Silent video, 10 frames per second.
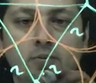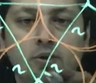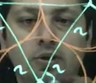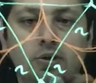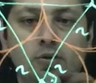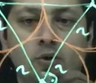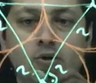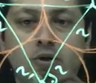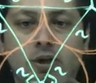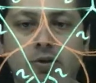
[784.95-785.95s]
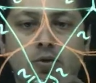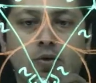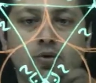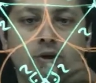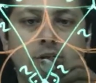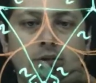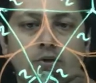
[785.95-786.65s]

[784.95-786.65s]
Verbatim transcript: Burası 90 90.